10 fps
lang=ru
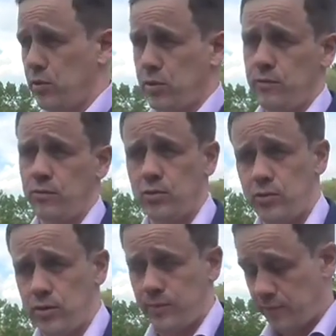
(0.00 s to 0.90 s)
свежим
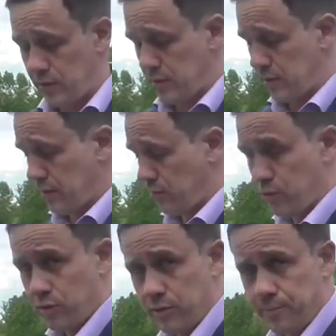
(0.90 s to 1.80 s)
воздухом в конце
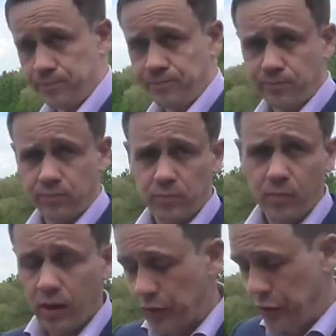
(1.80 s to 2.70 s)
рабочего
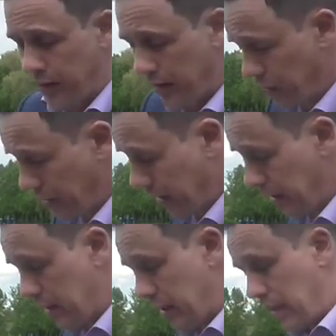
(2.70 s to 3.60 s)
дня. Итак,
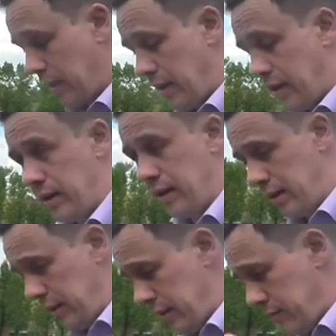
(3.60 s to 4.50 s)

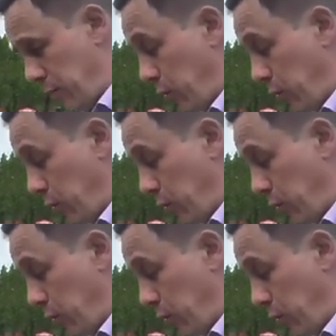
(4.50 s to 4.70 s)
есть